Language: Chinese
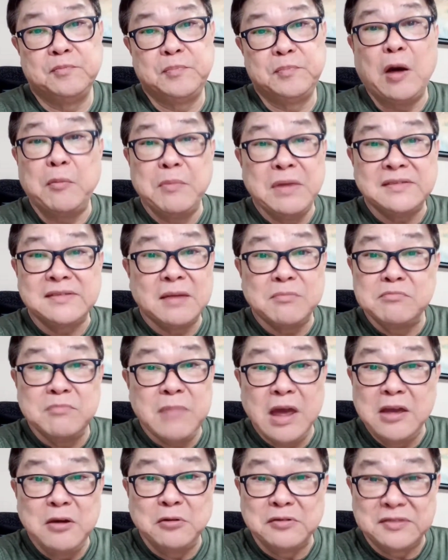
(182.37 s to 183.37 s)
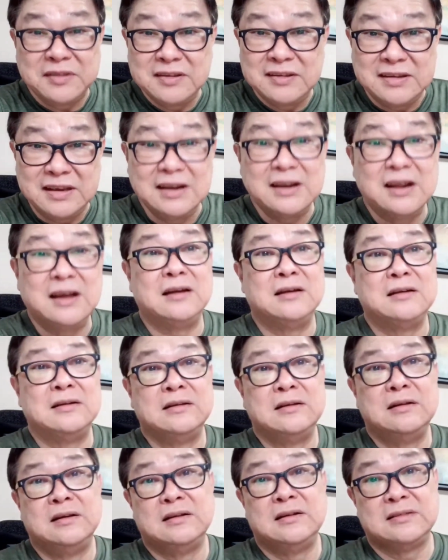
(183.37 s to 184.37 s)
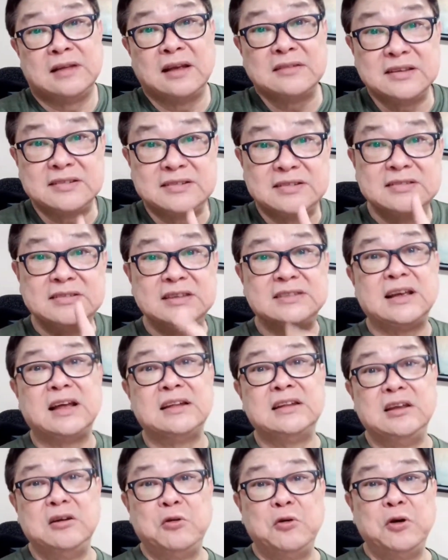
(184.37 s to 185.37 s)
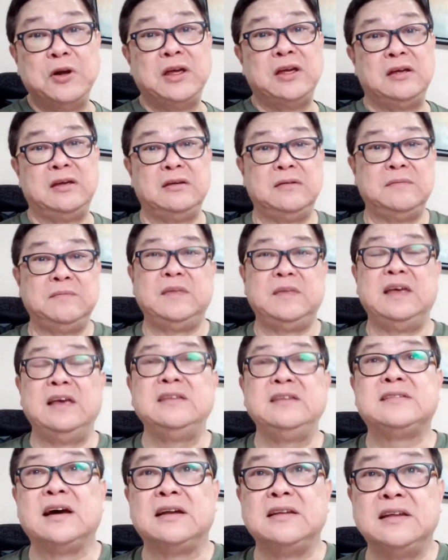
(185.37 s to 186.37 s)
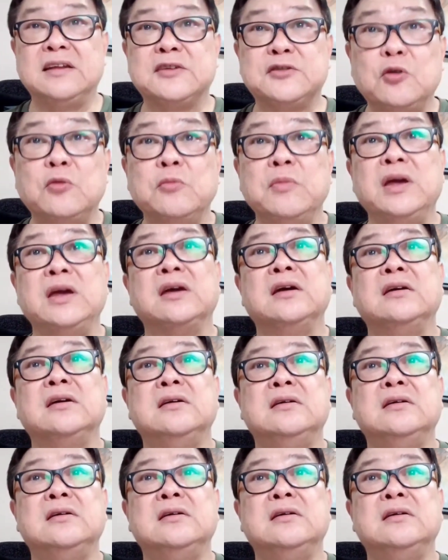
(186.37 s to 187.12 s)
表面上没有事情啊。那这实际上你会影响你的寿命，